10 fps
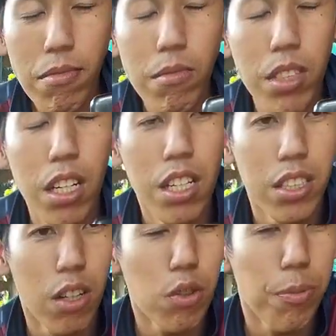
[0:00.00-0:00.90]

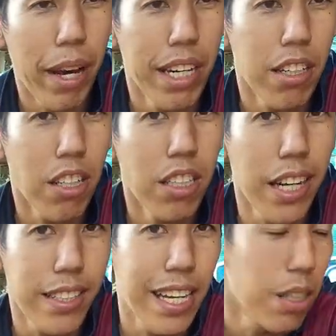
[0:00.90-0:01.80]
2.8 นี่ก็คือ
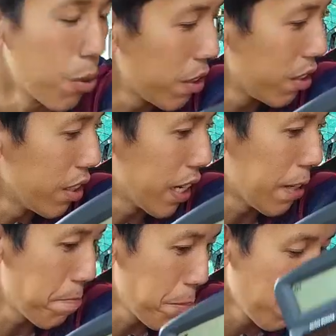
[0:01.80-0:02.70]
อัตราทดนะค
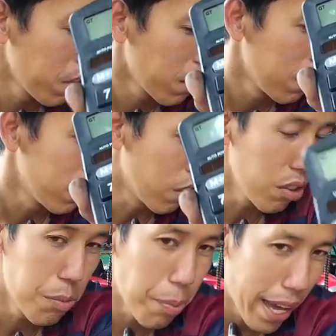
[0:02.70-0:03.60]
รับ
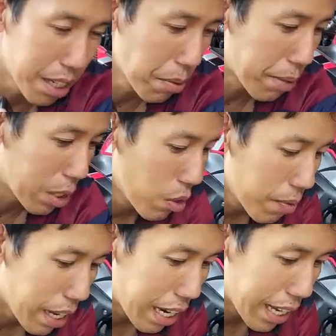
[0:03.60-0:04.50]
2.8นี่มันหมายความ
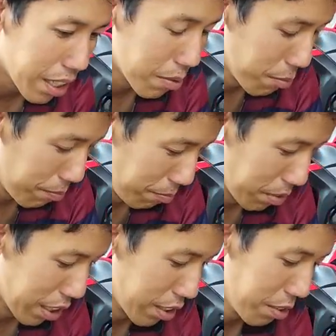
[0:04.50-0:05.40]
ว่าอะไร
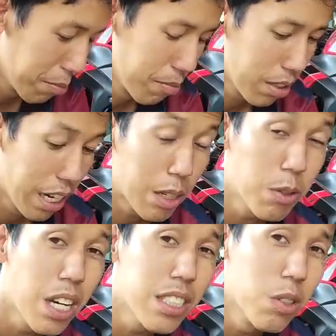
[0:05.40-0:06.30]
นะหลายค
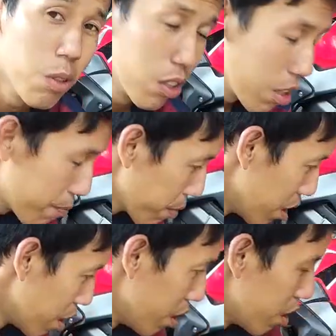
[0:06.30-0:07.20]
นก็อาจจะงงเนาะ
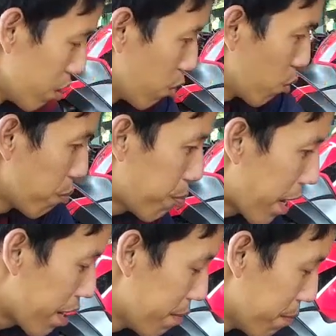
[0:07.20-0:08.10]

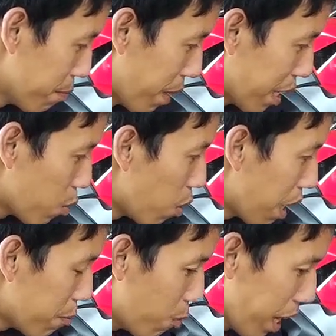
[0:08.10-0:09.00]
2.8 หมายค
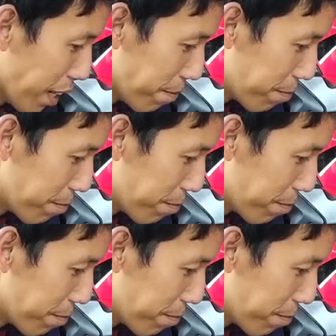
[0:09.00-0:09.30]
วามว่า